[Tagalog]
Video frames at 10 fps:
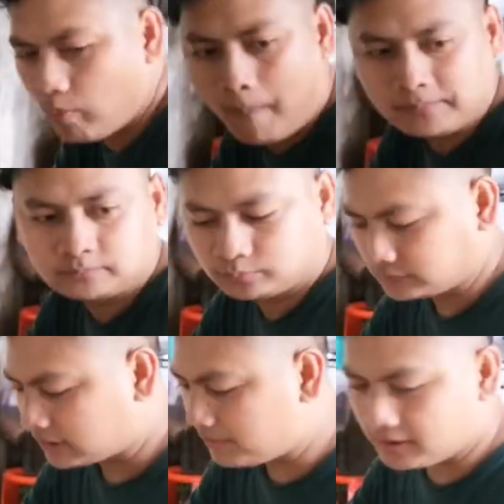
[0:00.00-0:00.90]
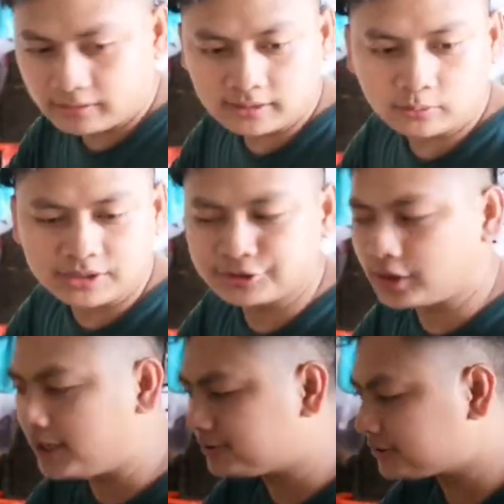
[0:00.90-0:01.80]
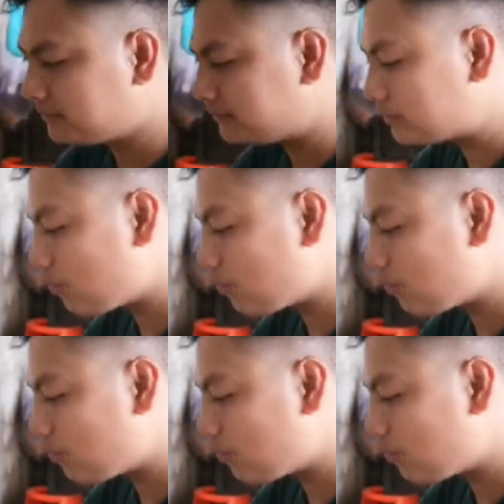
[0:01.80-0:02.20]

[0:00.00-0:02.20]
Mm. Come here. Eh, wash your hands.